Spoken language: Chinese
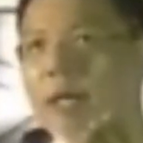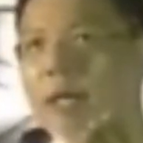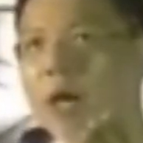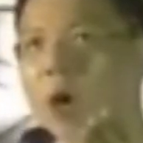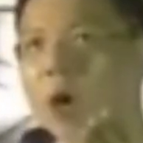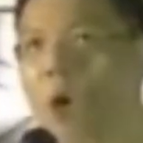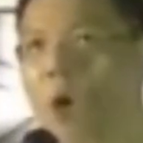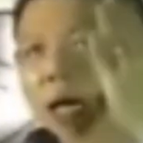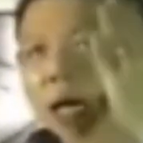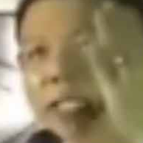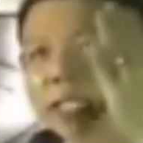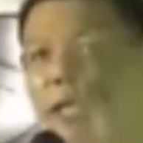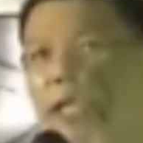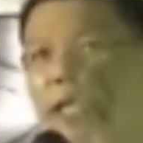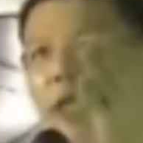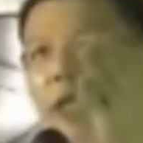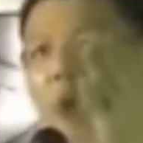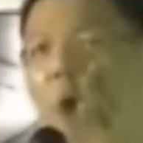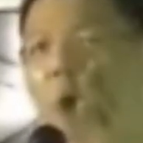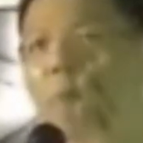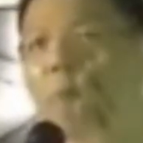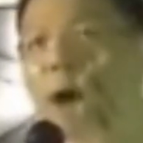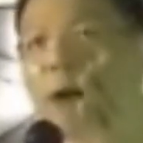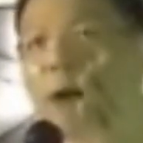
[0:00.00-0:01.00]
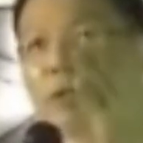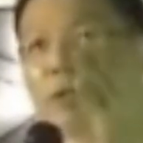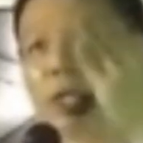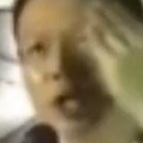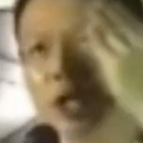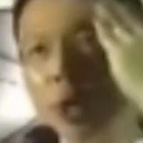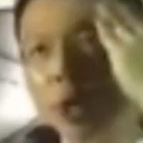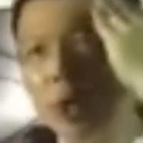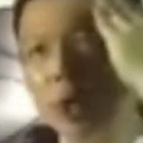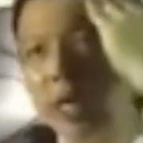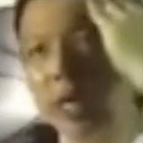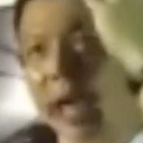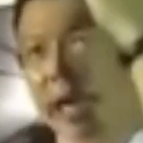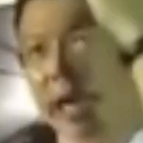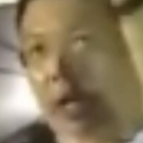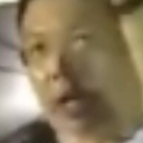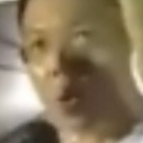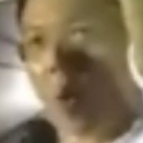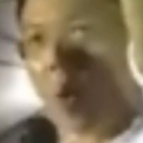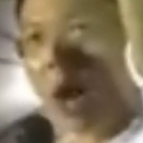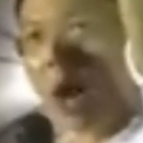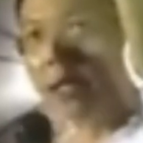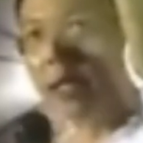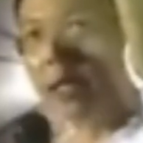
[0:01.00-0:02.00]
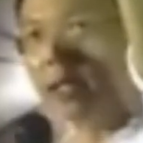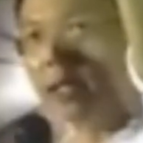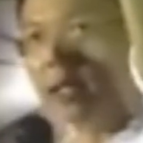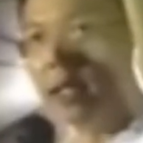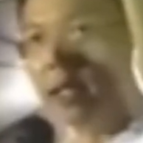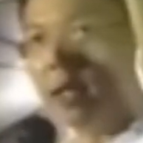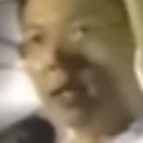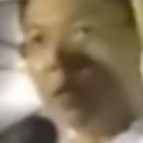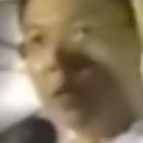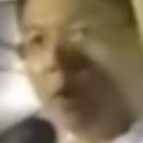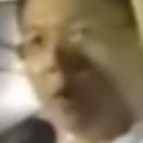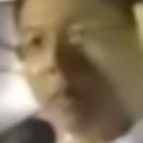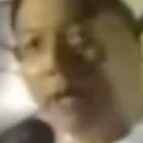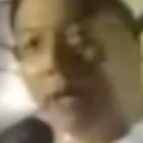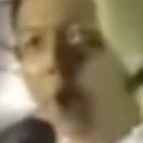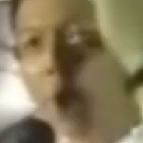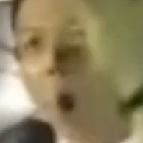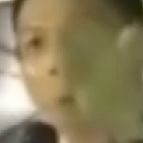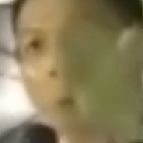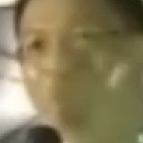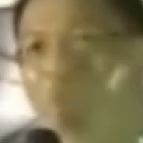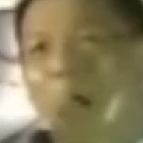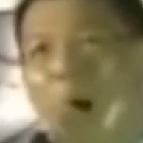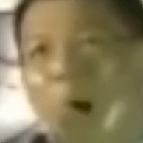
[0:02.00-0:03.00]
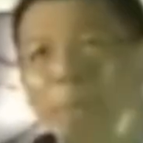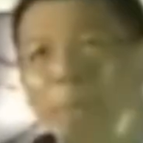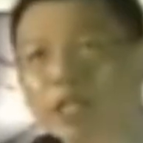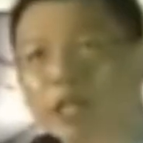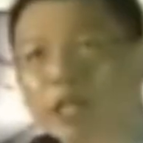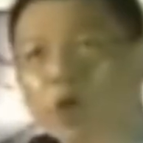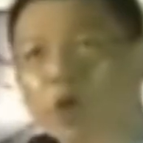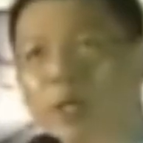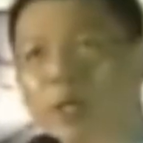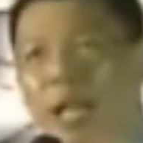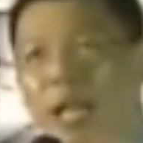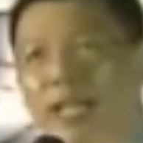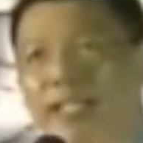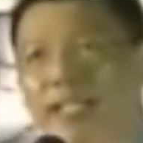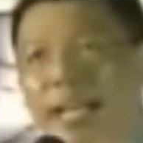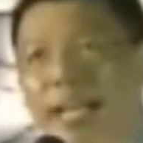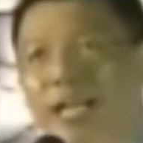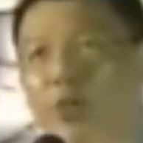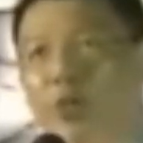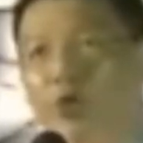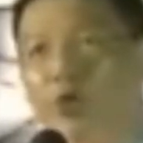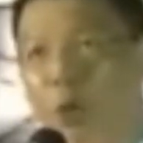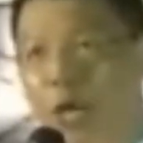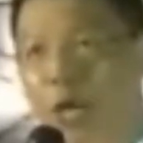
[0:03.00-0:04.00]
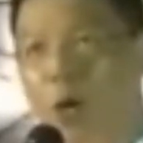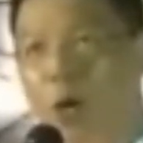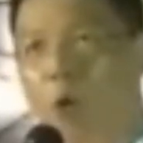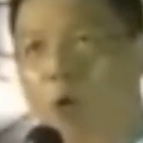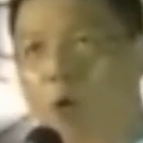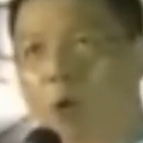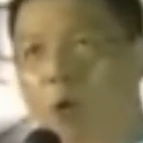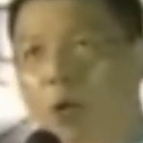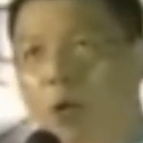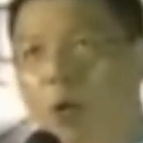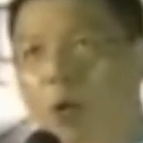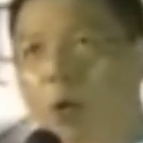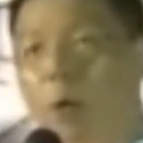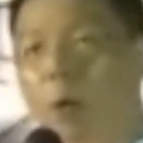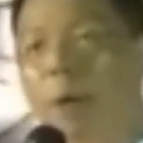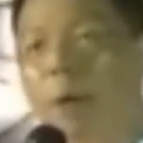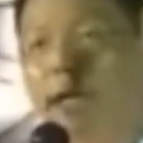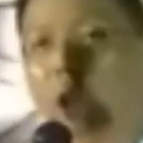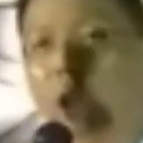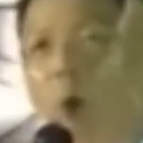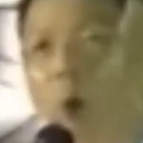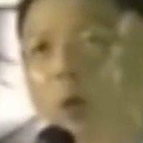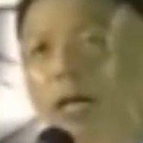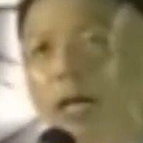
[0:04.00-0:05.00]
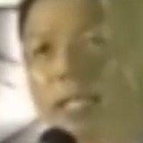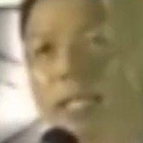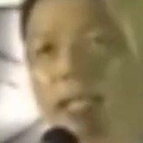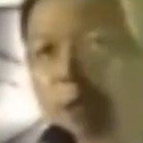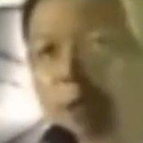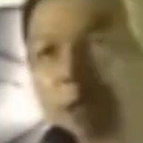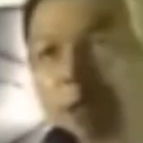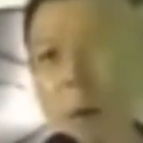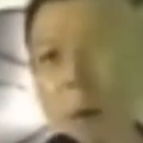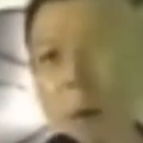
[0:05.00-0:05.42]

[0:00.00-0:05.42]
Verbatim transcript: 皇城的同胞是有眼光的。我们投票不是投眼前的水沟，我们投的是我